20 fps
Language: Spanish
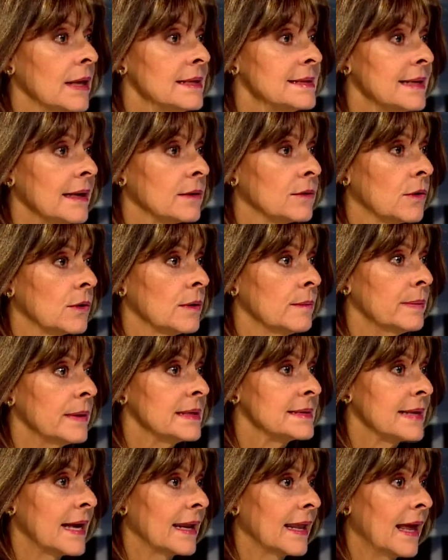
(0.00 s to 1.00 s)
que el sector
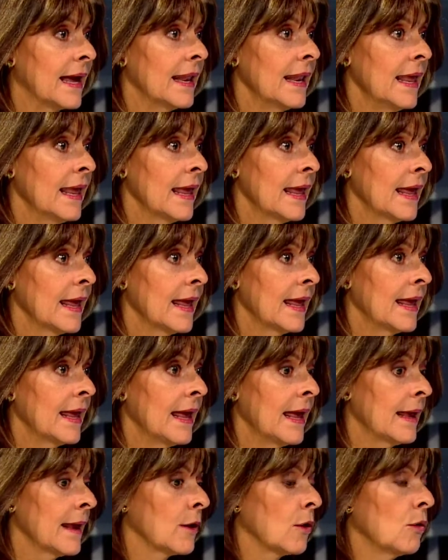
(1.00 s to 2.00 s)
empresarial
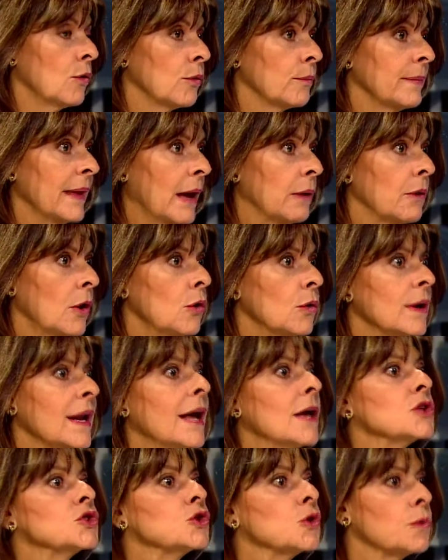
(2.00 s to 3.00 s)
eh, eh, colombiano ha
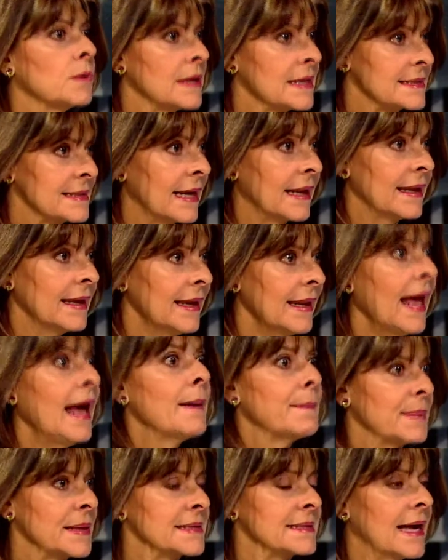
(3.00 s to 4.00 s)
logrado sobresalir
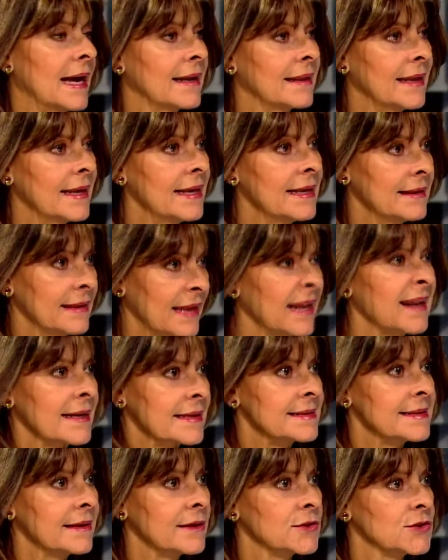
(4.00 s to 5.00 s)
a pesar de, de
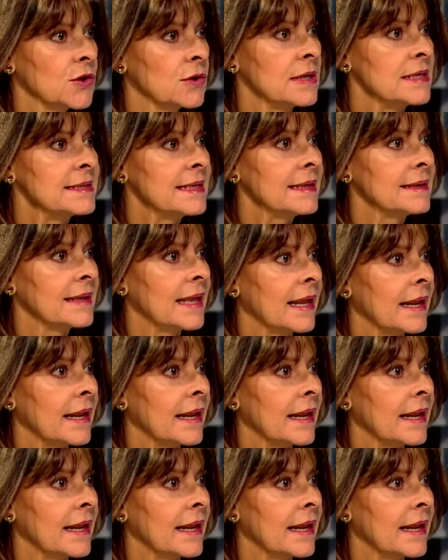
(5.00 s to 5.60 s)
restricciones. ¿En qué tendría